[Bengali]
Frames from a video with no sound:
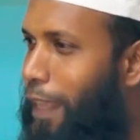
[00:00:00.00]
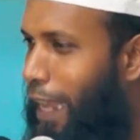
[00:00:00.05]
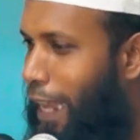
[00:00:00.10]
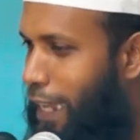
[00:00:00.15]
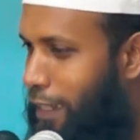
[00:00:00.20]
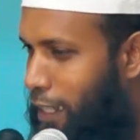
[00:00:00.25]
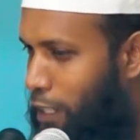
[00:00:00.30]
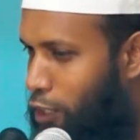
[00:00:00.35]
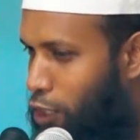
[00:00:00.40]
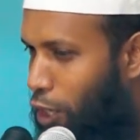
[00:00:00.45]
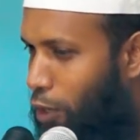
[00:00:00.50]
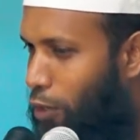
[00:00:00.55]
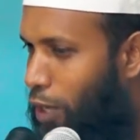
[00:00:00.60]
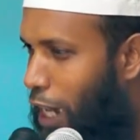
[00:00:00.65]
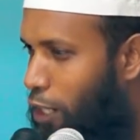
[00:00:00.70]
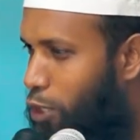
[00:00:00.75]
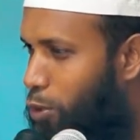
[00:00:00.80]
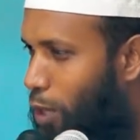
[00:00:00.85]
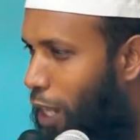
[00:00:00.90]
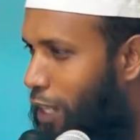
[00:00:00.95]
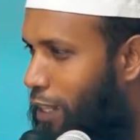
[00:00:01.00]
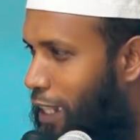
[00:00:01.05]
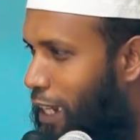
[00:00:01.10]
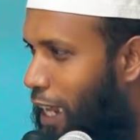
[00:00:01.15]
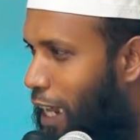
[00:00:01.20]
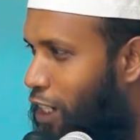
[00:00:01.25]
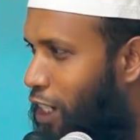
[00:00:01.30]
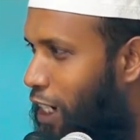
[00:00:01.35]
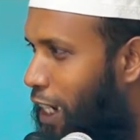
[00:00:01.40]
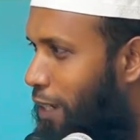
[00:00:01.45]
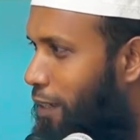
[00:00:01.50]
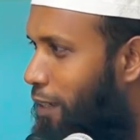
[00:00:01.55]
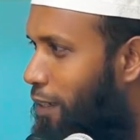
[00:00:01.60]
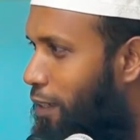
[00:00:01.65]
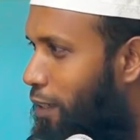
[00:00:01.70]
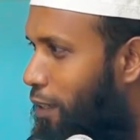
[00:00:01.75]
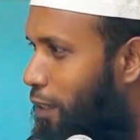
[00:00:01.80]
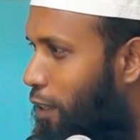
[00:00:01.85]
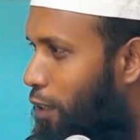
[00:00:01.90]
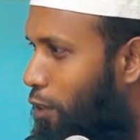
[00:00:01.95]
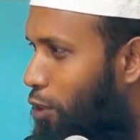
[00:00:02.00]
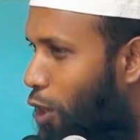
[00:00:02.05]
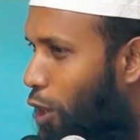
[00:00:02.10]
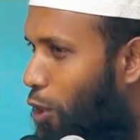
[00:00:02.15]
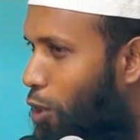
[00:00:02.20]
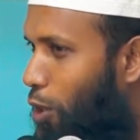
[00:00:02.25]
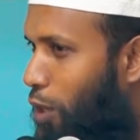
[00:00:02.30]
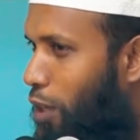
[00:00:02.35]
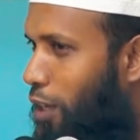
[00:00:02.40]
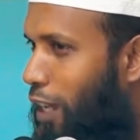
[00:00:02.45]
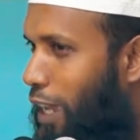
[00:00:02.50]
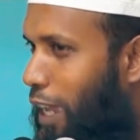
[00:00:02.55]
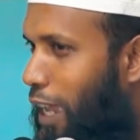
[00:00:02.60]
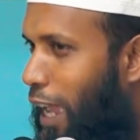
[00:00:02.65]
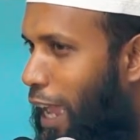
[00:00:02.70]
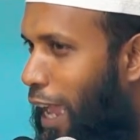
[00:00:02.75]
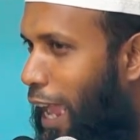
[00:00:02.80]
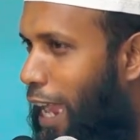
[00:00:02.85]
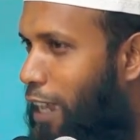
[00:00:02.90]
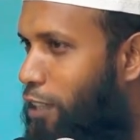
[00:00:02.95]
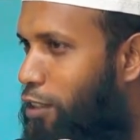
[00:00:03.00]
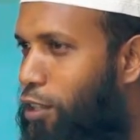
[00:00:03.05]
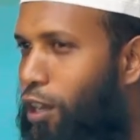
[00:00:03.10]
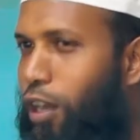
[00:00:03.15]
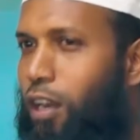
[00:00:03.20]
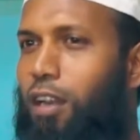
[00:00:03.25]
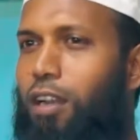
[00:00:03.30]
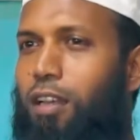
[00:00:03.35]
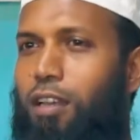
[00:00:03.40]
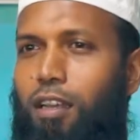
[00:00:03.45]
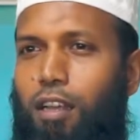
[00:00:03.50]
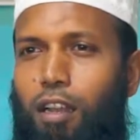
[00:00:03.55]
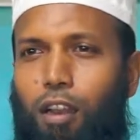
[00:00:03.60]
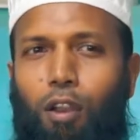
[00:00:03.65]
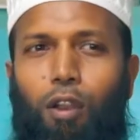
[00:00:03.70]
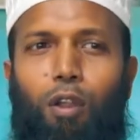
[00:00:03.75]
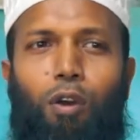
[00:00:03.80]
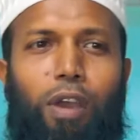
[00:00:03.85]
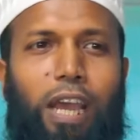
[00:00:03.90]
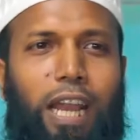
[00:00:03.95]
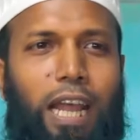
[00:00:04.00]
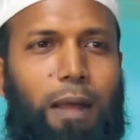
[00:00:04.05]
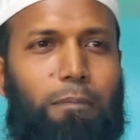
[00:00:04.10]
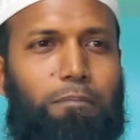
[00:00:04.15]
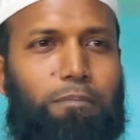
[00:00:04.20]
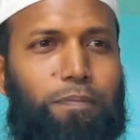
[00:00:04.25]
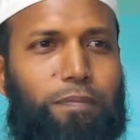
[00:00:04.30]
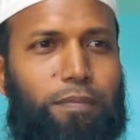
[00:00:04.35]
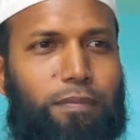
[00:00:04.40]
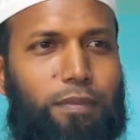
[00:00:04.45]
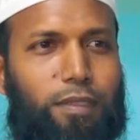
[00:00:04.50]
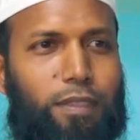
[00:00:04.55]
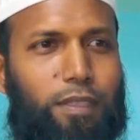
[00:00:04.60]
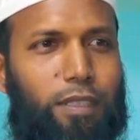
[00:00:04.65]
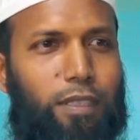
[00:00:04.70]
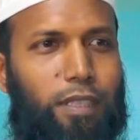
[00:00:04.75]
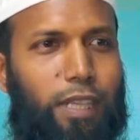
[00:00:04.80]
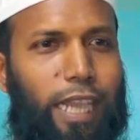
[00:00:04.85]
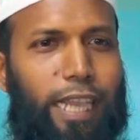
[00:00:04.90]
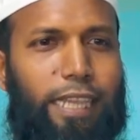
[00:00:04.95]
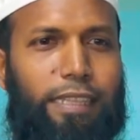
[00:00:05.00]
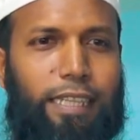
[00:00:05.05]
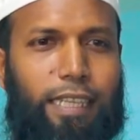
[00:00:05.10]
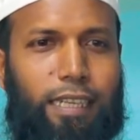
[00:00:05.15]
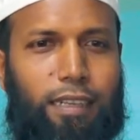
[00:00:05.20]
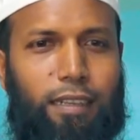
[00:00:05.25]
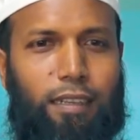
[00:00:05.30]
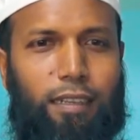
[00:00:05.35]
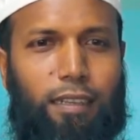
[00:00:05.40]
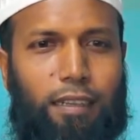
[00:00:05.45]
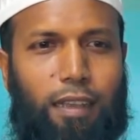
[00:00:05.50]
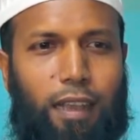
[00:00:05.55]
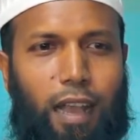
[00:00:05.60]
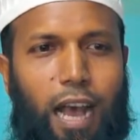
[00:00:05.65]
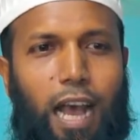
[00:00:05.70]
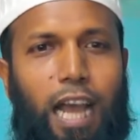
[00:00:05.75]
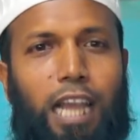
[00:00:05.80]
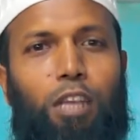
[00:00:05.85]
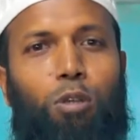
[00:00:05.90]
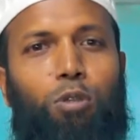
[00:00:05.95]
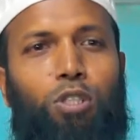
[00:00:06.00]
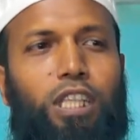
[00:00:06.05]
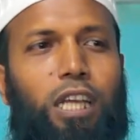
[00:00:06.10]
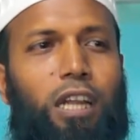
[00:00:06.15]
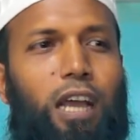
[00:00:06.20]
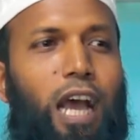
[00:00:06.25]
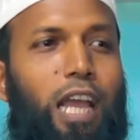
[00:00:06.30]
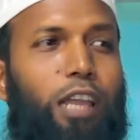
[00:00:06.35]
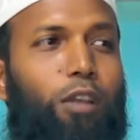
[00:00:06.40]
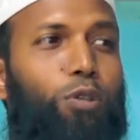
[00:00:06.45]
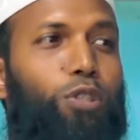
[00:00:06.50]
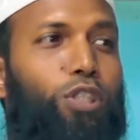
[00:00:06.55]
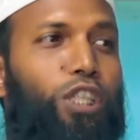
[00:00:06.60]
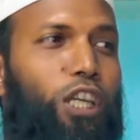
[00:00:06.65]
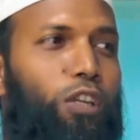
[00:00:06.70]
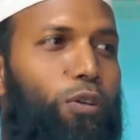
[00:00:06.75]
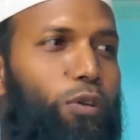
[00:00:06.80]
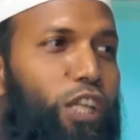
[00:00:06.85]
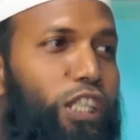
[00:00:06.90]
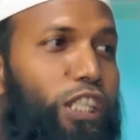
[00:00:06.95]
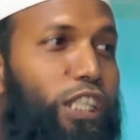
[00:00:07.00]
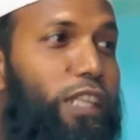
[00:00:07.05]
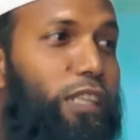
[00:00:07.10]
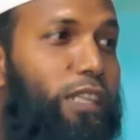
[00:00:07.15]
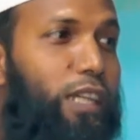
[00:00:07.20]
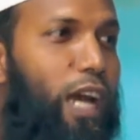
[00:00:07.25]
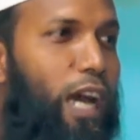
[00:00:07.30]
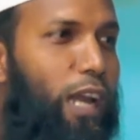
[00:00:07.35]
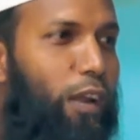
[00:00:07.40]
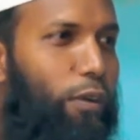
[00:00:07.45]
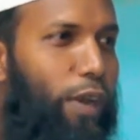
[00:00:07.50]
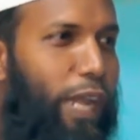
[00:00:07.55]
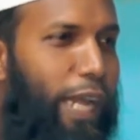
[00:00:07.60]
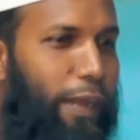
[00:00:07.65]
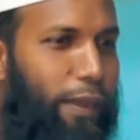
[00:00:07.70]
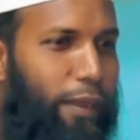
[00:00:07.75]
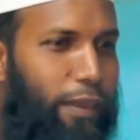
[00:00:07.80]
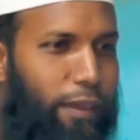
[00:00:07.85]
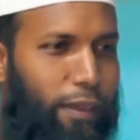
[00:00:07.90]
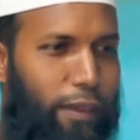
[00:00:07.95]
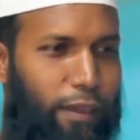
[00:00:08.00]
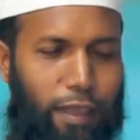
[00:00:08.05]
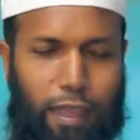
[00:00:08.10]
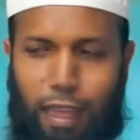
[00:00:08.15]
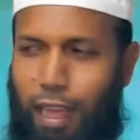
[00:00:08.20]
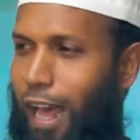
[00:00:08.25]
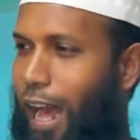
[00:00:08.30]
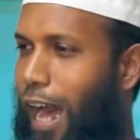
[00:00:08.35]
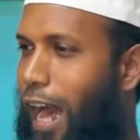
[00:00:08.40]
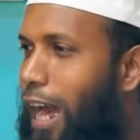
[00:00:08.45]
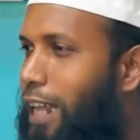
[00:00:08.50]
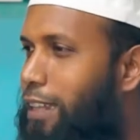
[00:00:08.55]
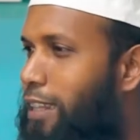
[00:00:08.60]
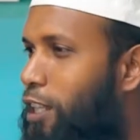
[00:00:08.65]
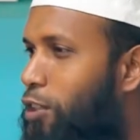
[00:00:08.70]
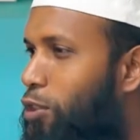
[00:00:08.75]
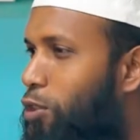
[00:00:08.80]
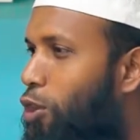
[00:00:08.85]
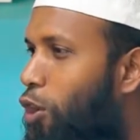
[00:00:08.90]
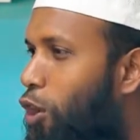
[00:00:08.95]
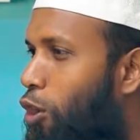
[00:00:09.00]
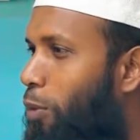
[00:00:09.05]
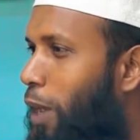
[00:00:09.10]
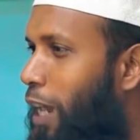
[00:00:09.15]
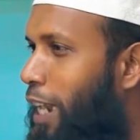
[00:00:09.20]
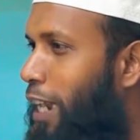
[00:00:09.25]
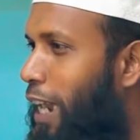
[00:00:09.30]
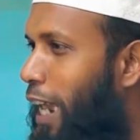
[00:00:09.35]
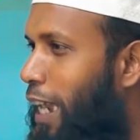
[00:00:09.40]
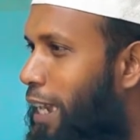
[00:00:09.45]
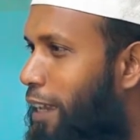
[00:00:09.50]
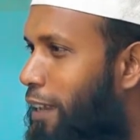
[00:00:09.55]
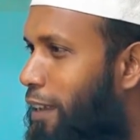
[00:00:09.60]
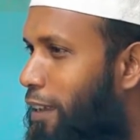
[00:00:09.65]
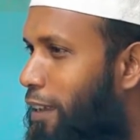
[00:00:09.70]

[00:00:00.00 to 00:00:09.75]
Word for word: এই দিন যখন আশুরার দিন আসে তখন একদল লোকেরা এই দিন হাই হুসেন হাই হুসেন করে চিৎকার করে হাতে তরবারি নেই